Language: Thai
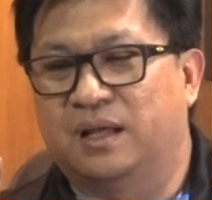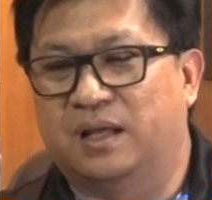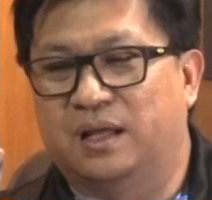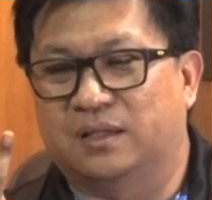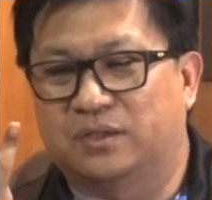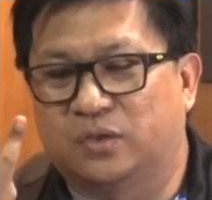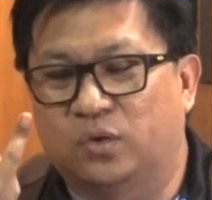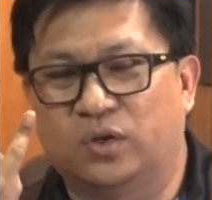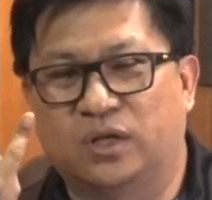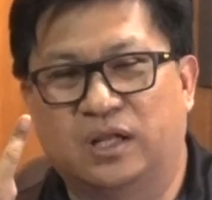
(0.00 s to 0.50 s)

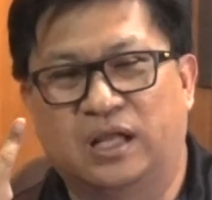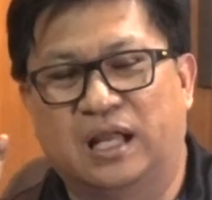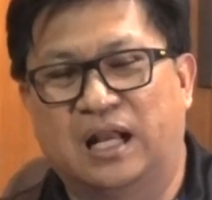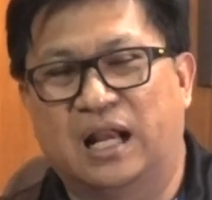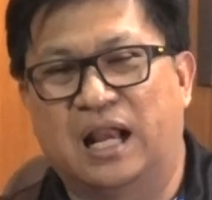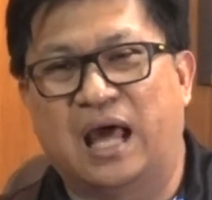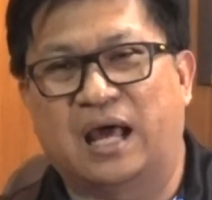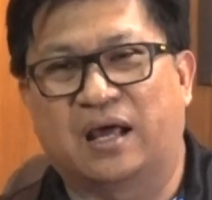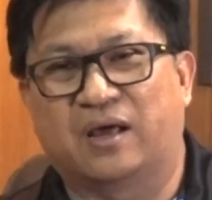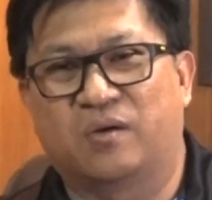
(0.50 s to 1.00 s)
ต้นเหตุ
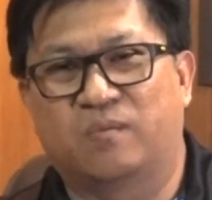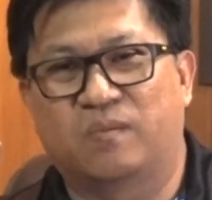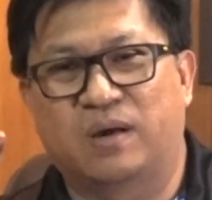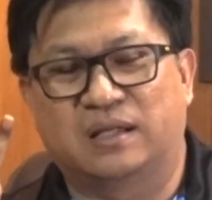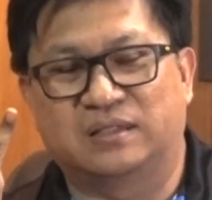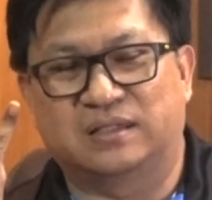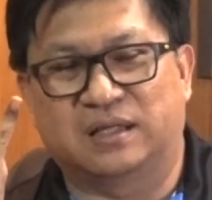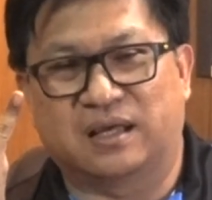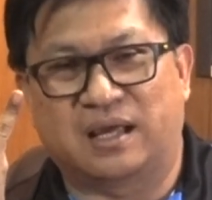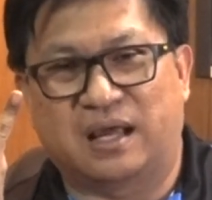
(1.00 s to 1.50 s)
หลักก็มา
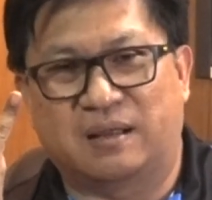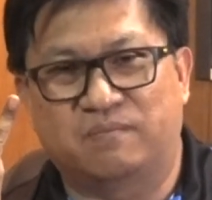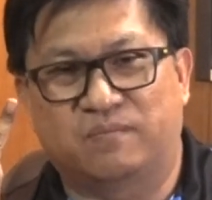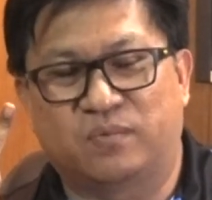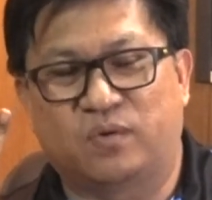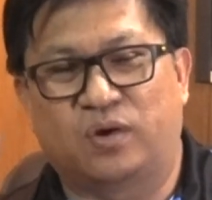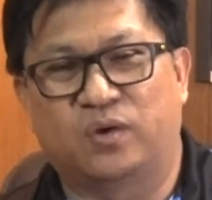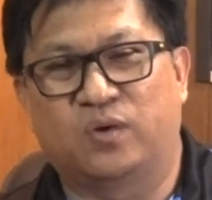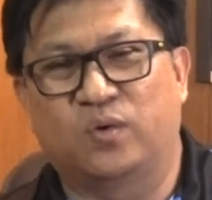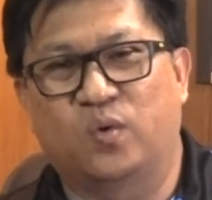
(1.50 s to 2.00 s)
จากการป
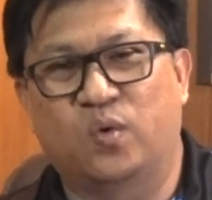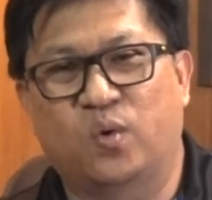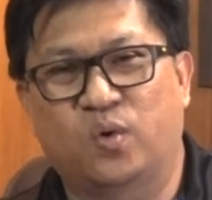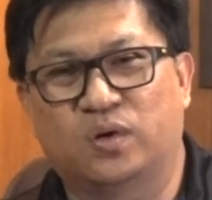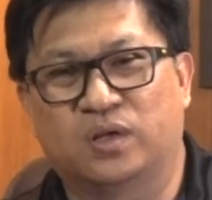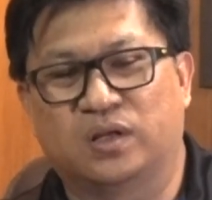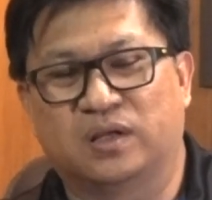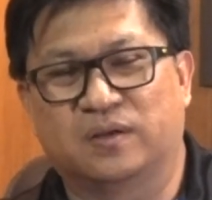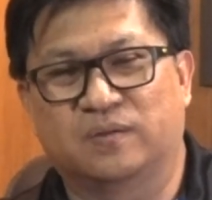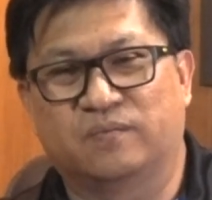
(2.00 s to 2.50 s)
ล่อยโอ๊ก
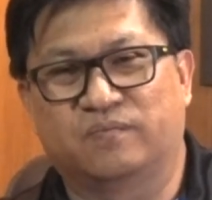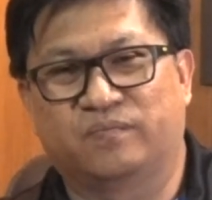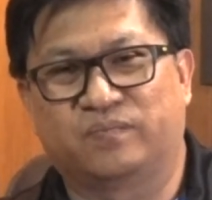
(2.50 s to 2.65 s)
เนี่ย